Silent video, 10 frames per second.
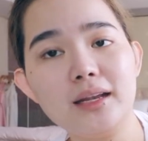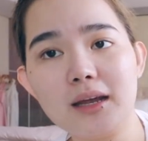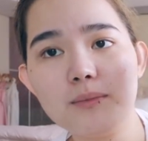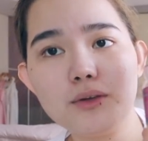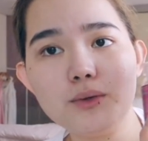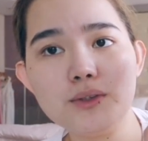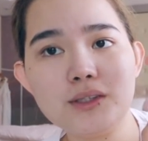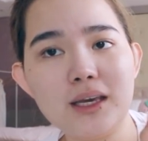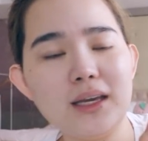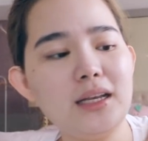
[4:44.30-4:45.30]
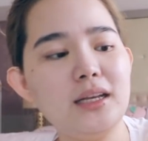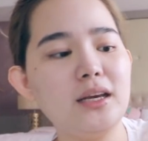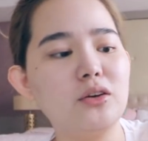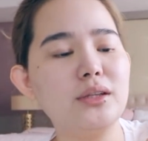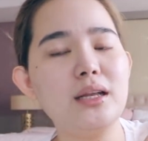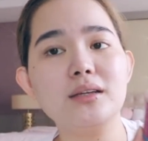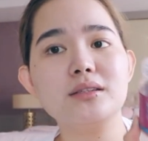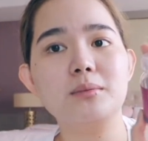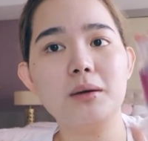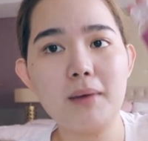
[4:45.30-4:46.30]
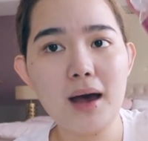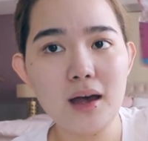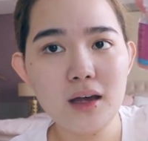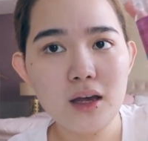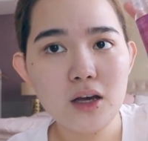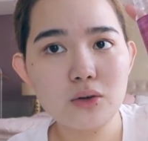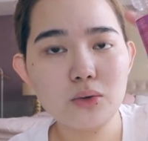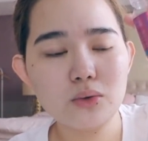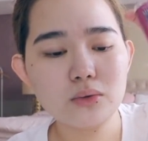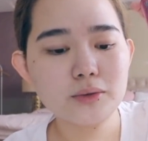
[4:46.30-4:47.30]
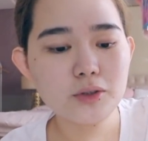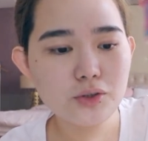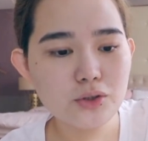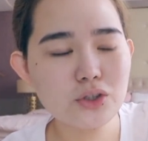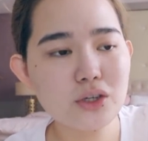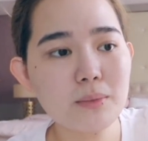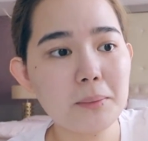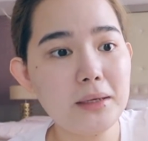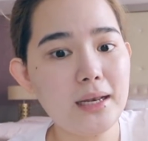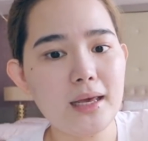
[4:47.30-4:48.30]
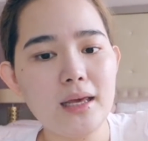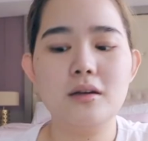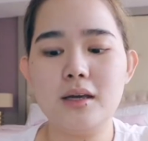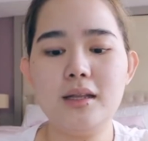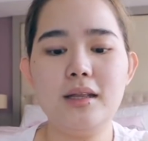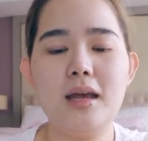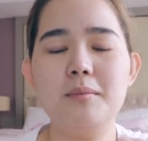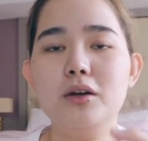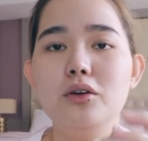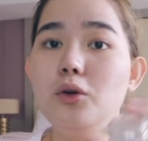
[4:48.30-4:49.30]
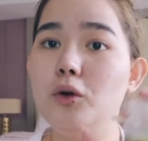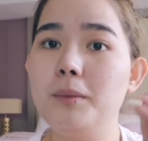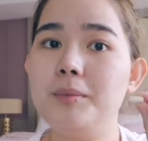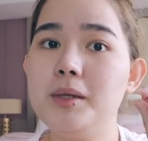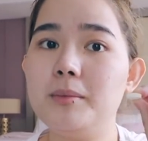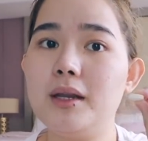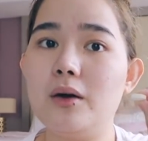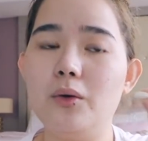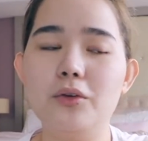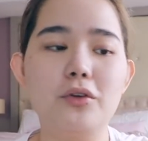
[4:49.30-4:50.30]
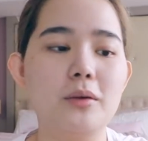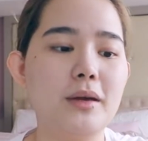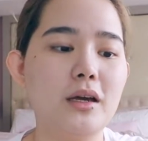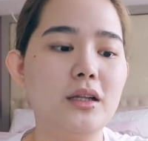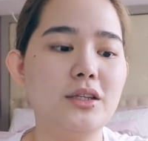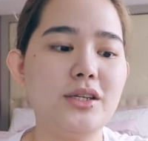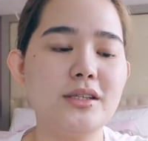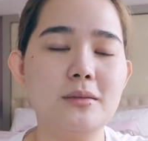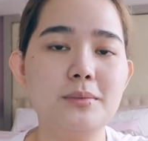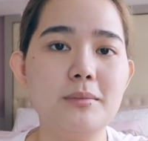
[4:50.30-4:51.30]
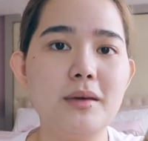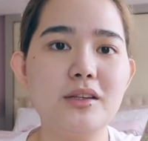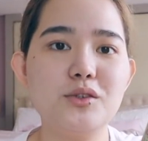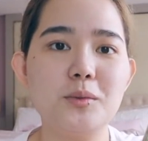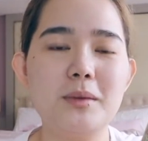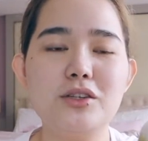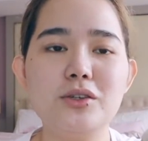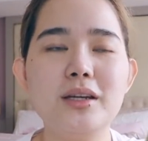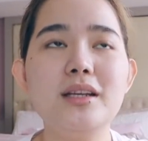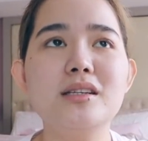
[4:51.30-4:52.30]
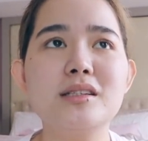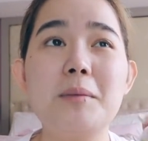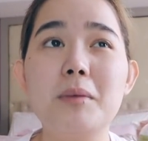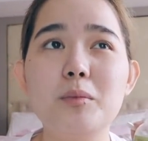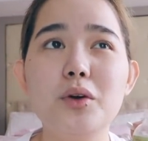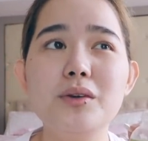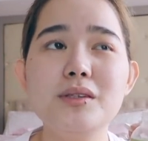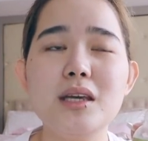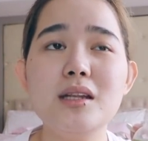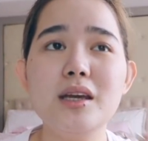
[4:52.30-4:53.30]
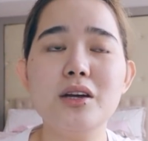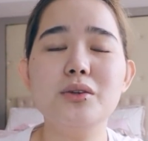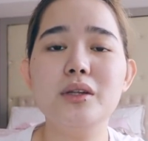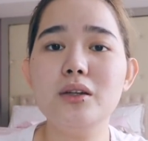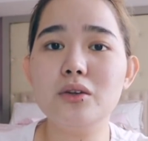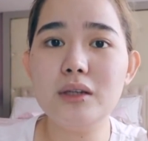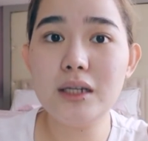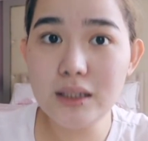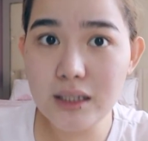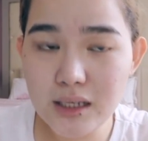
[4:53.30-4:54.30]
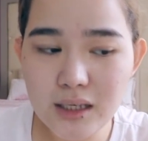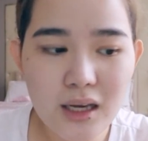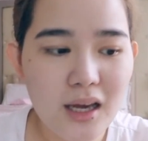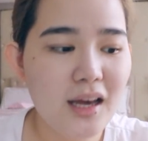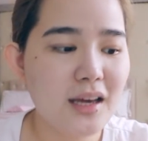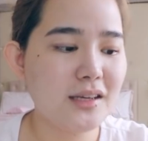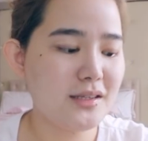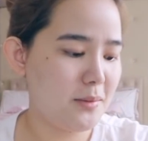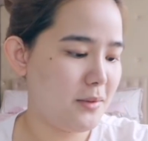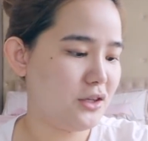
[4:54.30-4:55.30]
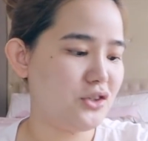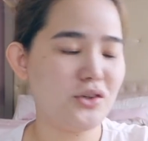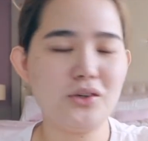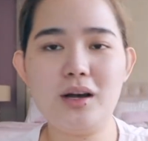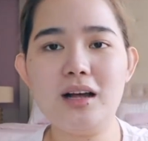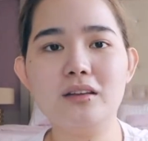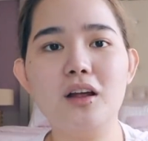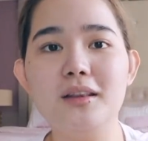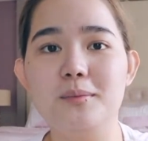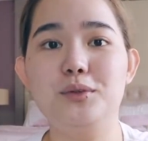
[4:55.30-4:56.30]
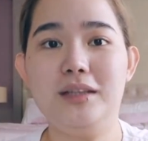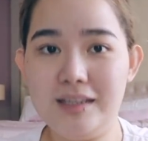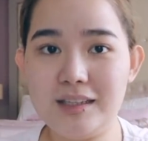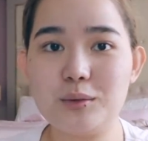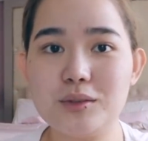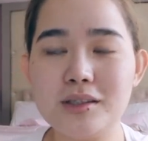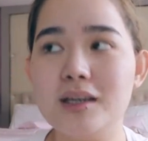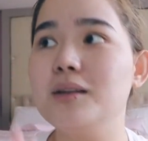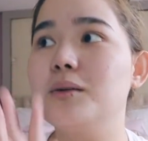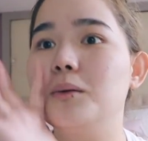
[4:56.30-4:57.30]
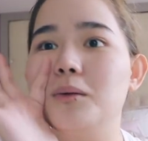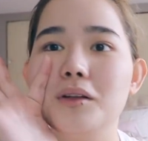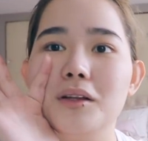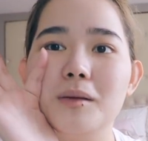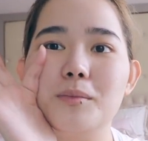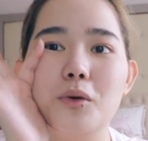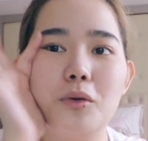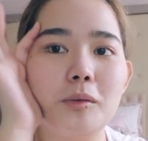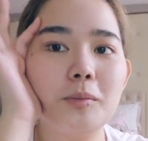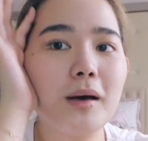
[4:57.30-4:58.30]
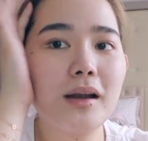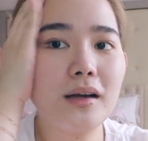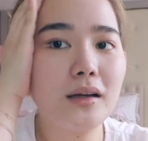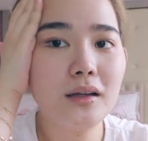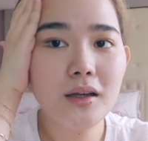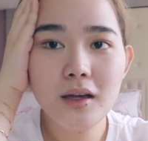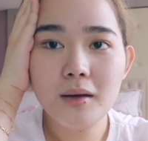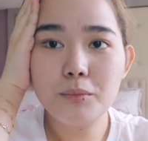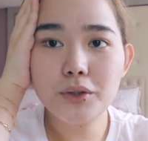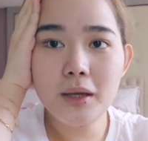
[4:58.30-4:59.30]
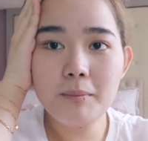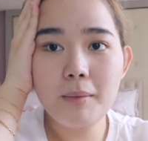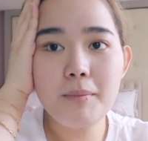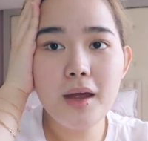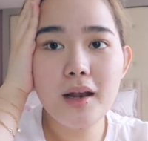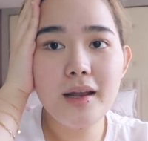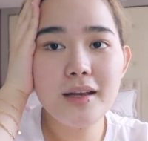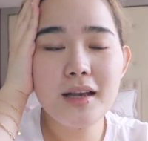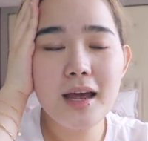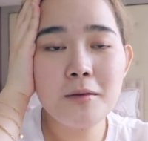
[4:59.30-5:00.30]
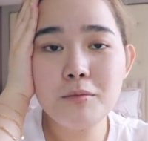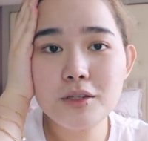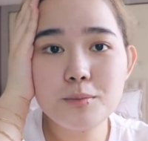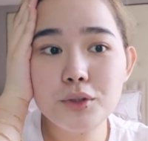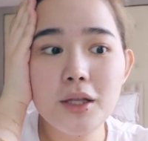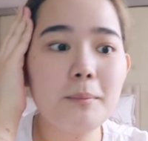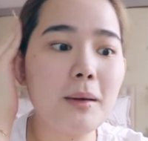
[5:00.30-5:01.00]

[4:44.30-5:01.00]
that I'm using. Ililink po na lang sa baba kung gusto niyo siyang mabili. And then, mag-glow up naman ako for my collagen supplement. So, medyo ini-step up ko yung skincare routine ko lately kasi medyo ang dull na puting na nung skin ko. Hindi na po ako parang puting papel and I miss puting